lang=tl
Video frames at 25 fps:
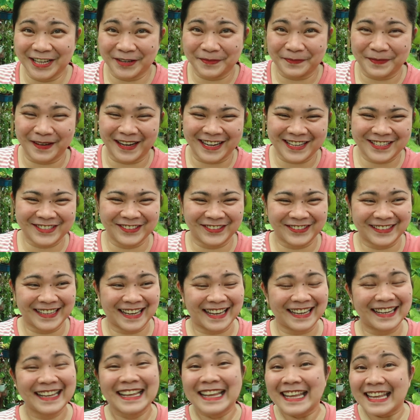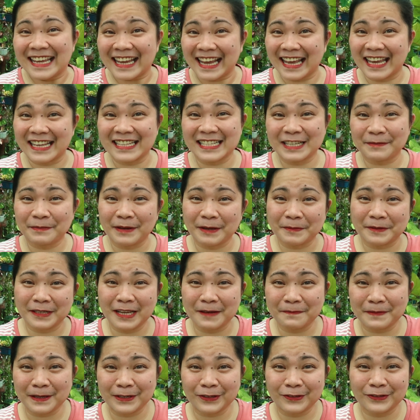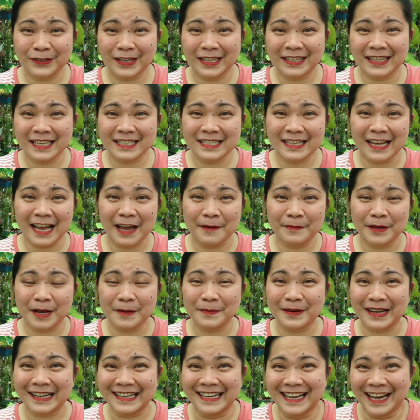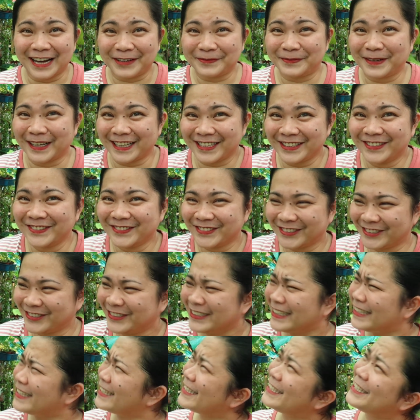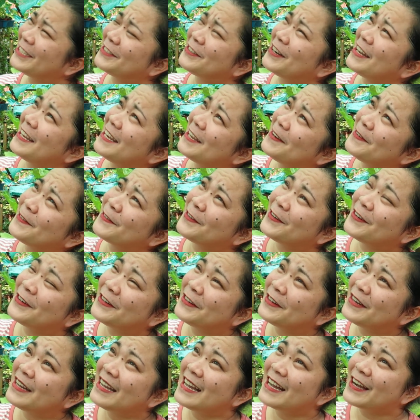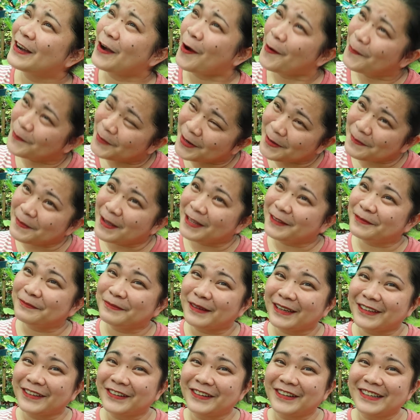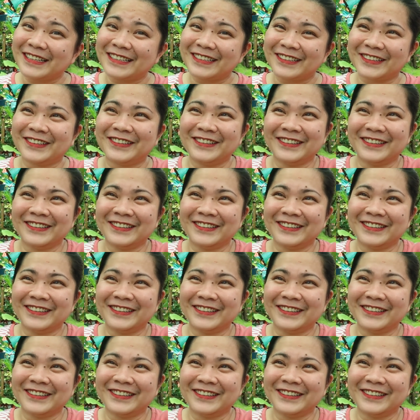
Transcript: sa personal. Kasi pag pinapanood kita sa camera, parang lapad mo. hindi ko alam kung compliment ba yun.